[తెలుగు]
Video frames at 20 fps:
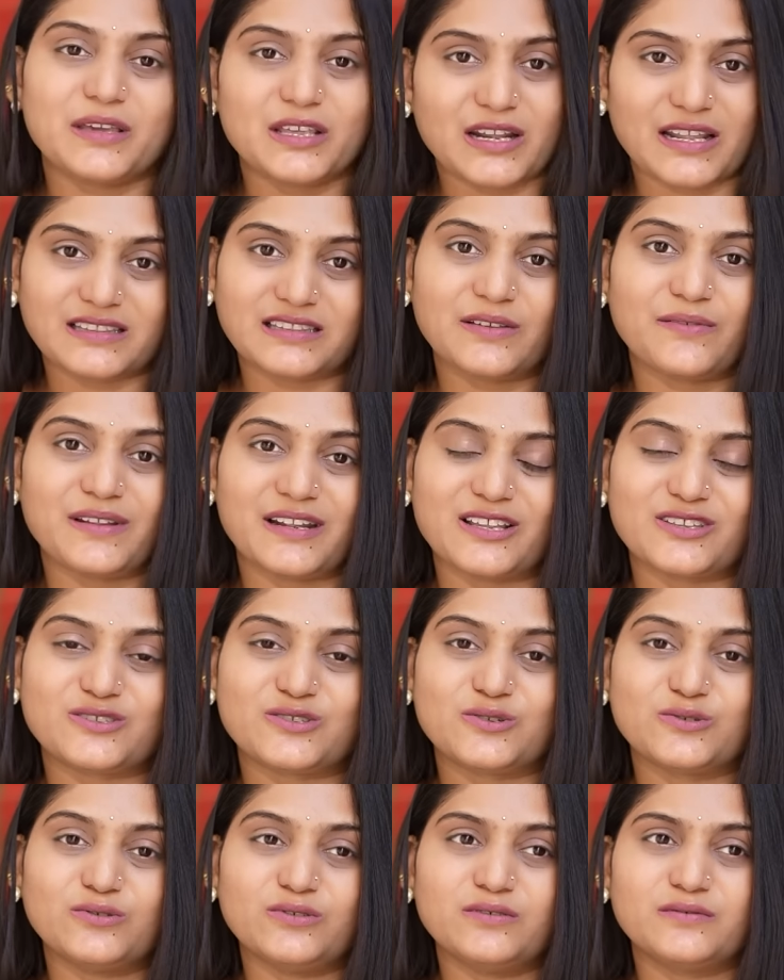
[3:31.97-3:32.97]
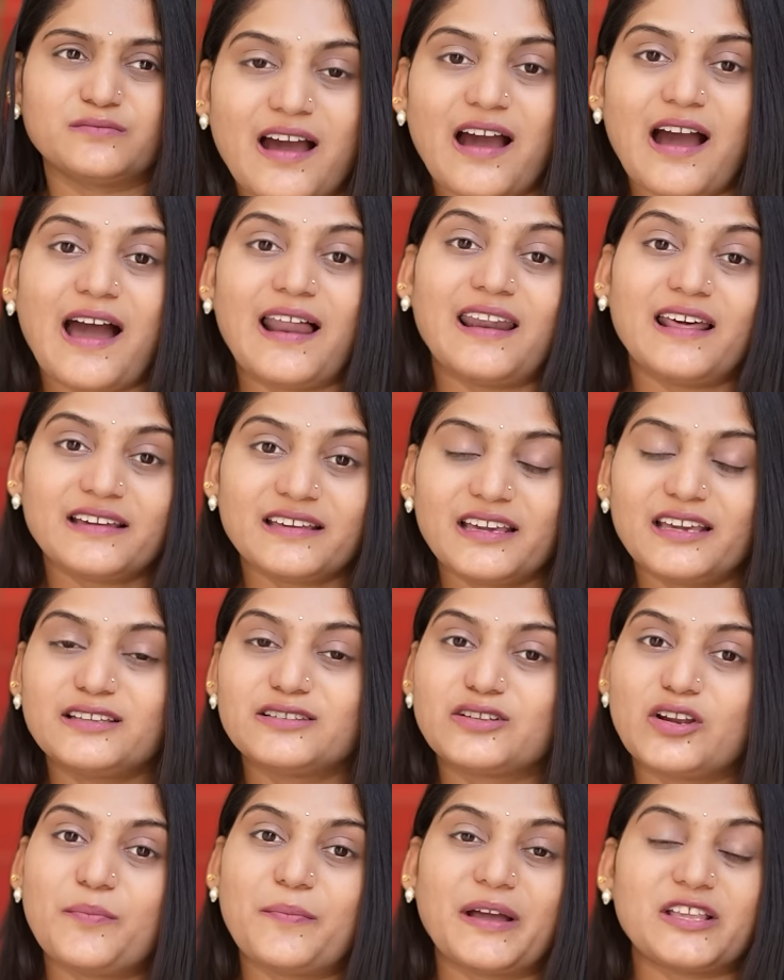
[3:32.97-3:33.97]
మీరైతే వినొచ్చు అలాగే
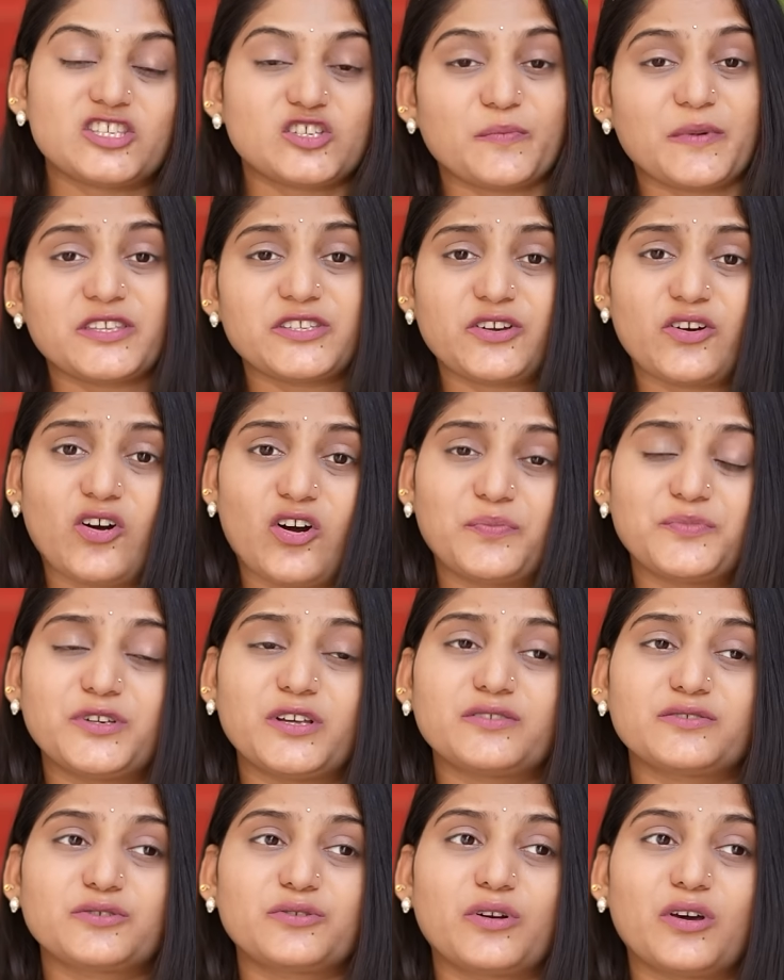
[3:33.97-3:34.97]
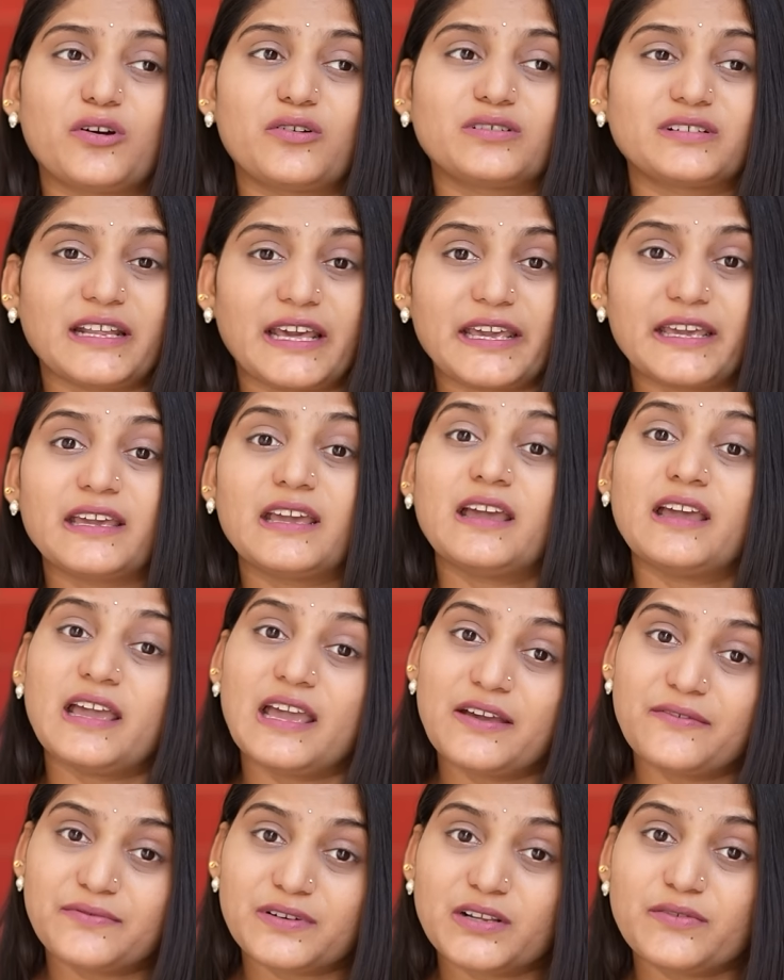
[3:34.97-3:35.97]
ఇందులో మంచి మంచి ఆప్షన్స్ కూడా ఉంటాయి
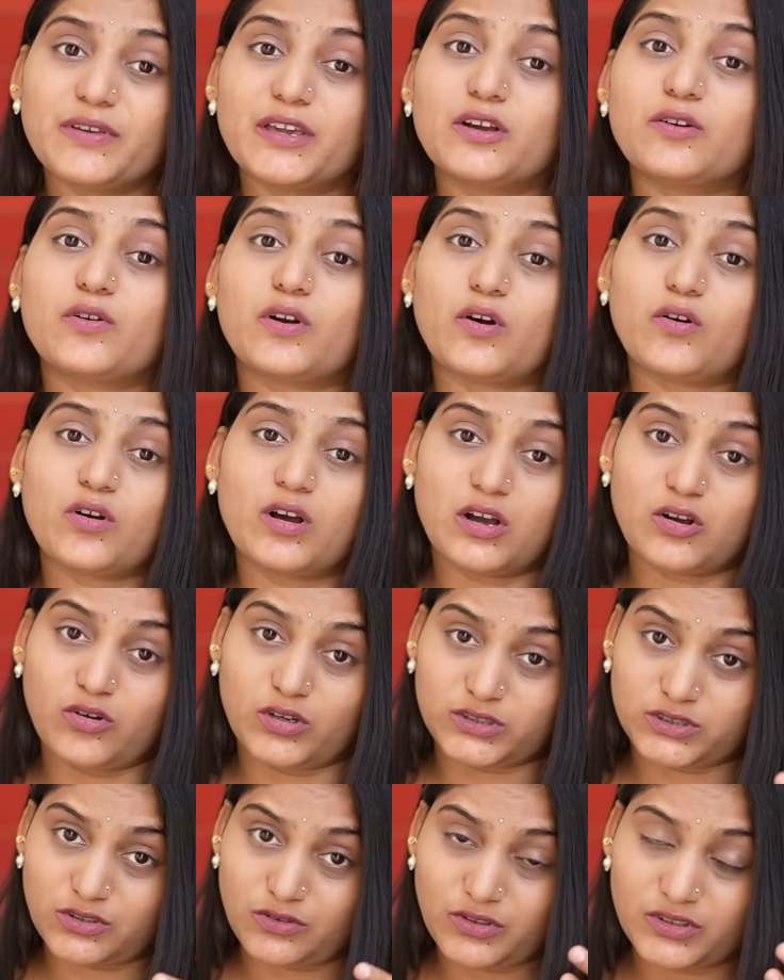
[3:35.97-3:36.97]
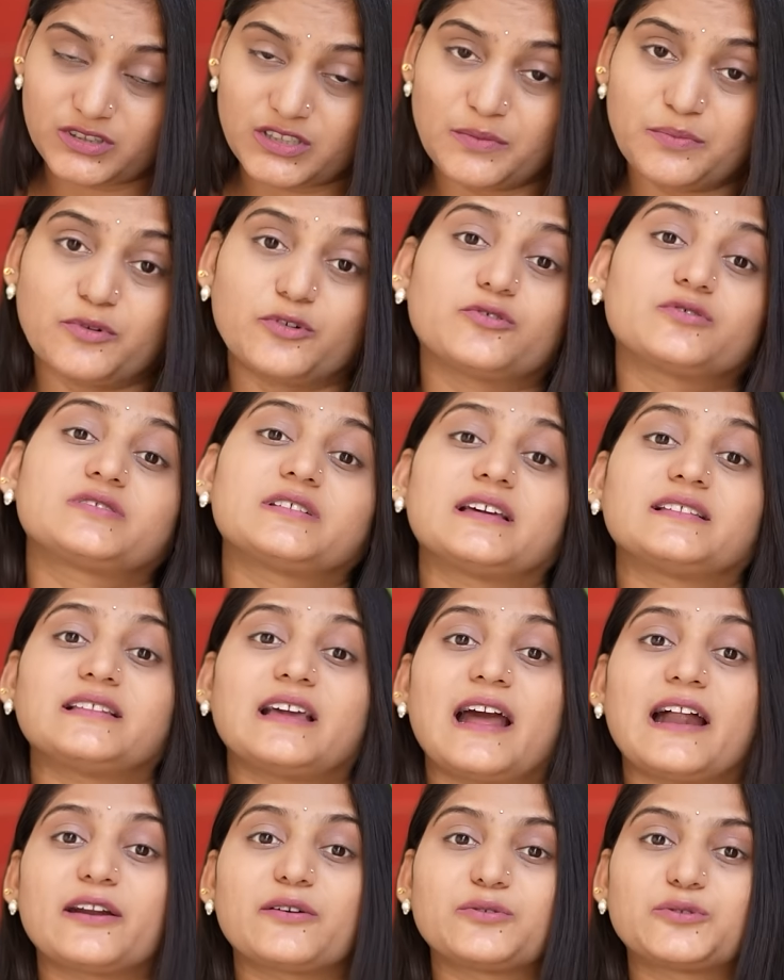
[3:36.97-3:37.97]
ఎవ్రీ వీక్ కూడా ఒక కొత్త కొత్త బుక్స్
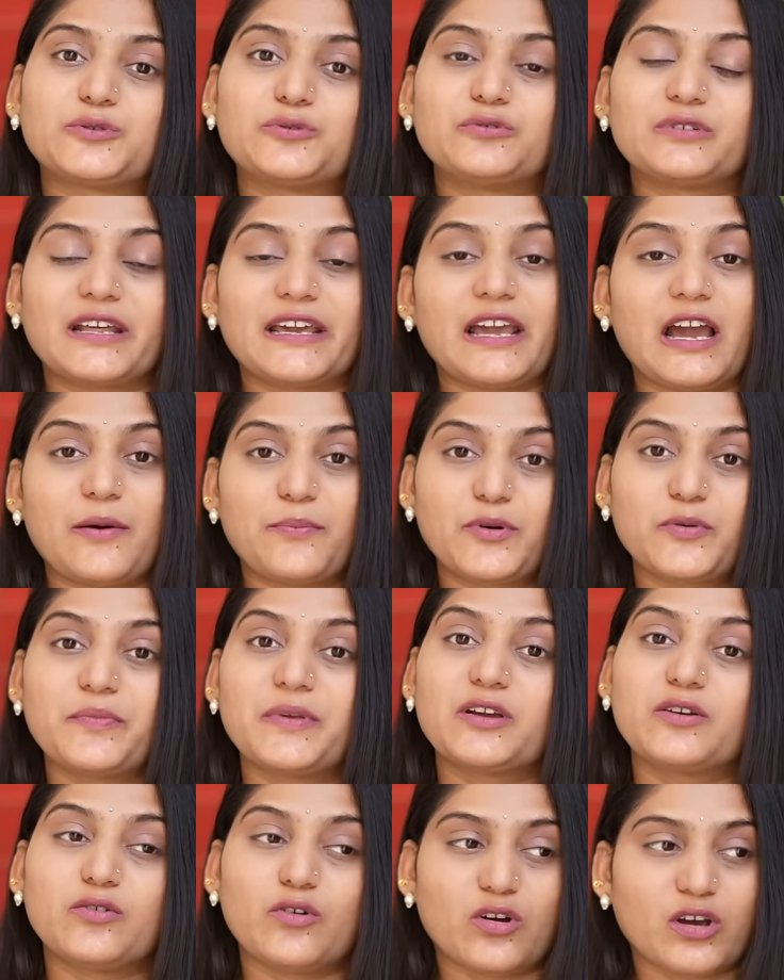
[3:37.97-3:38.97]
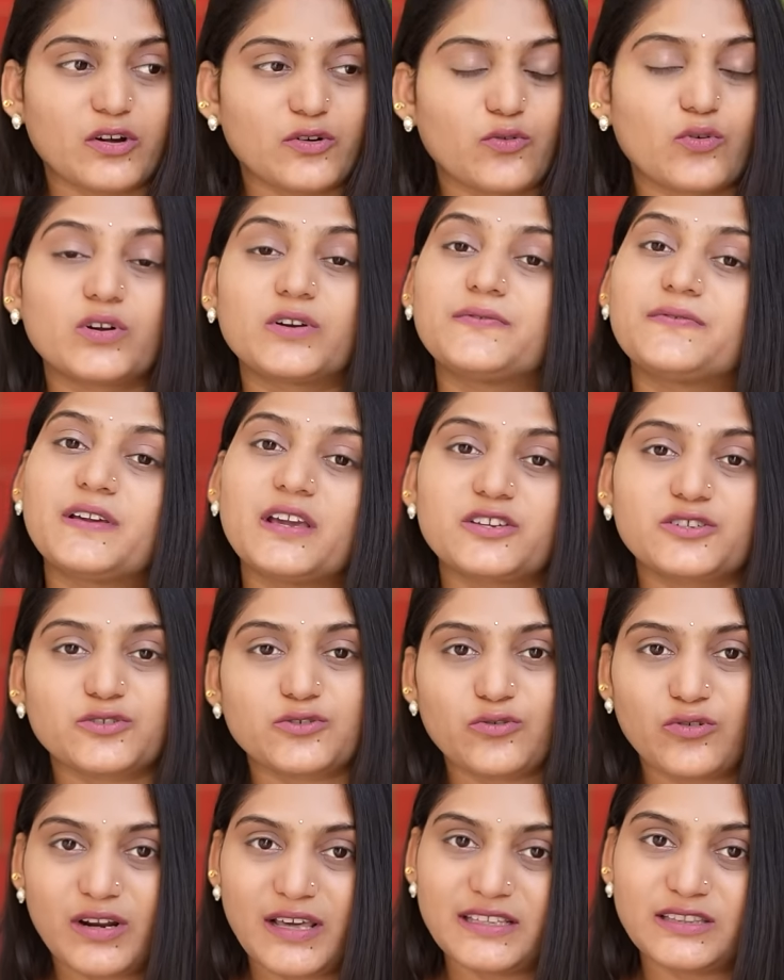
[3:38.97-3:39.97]
అయితే యాడ్ అవుతూ ఉంటాయి అప్పుడు మీకు ఒక
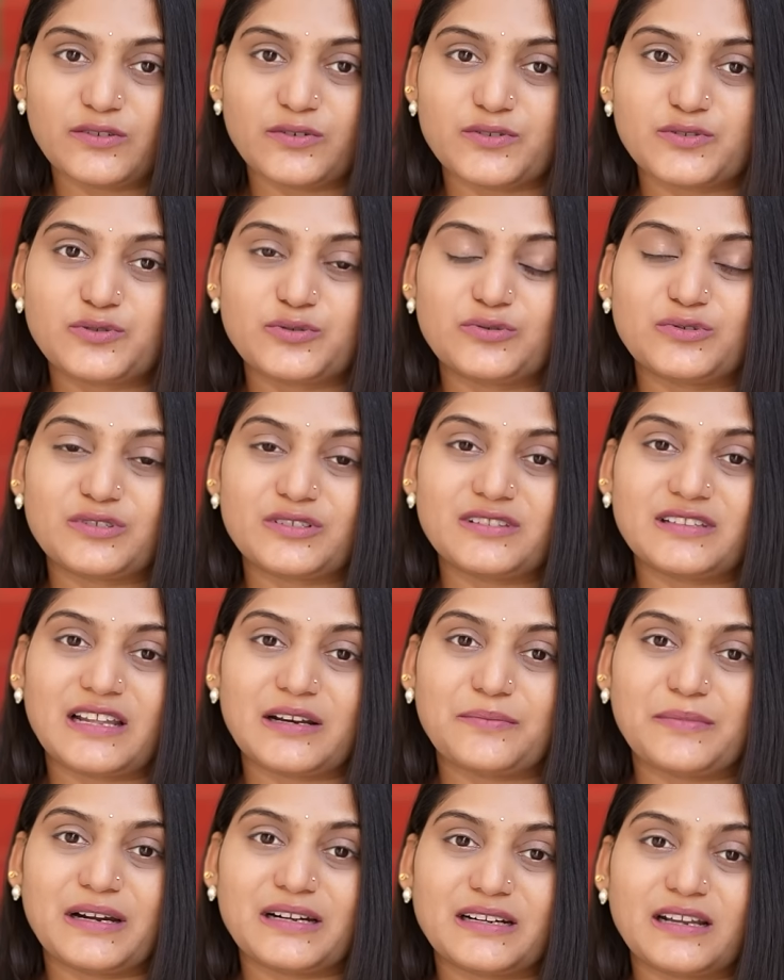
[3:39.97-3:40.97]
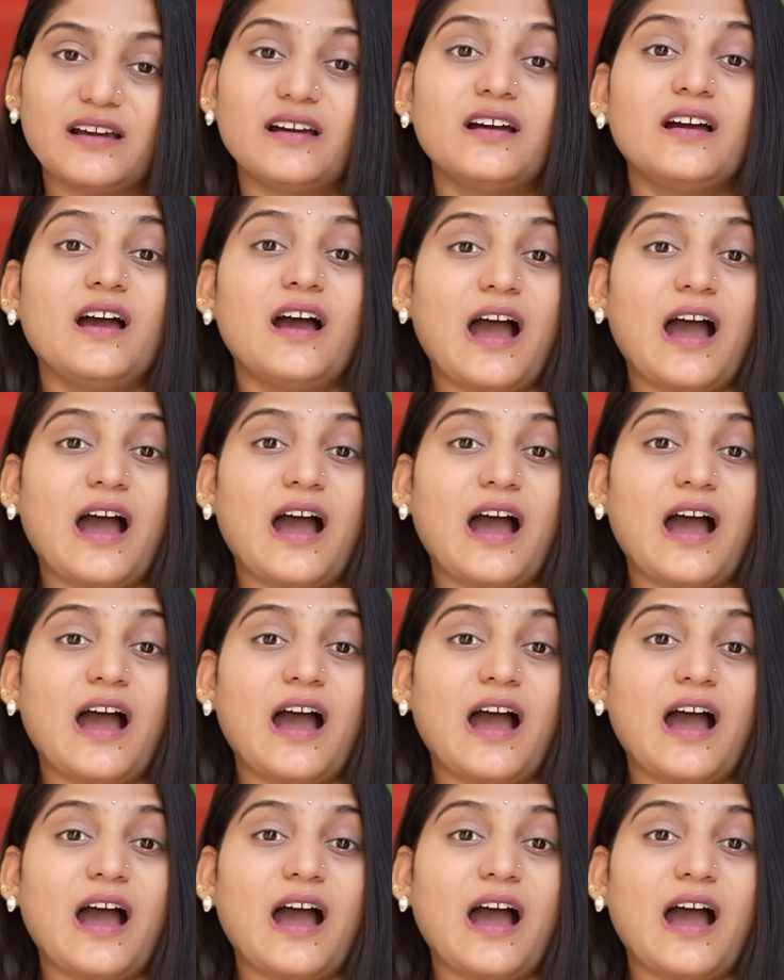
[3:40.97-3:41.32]
నోటిఫికేషన్ కూడా అయితే వస్తూ ఉంటుంది అనమాట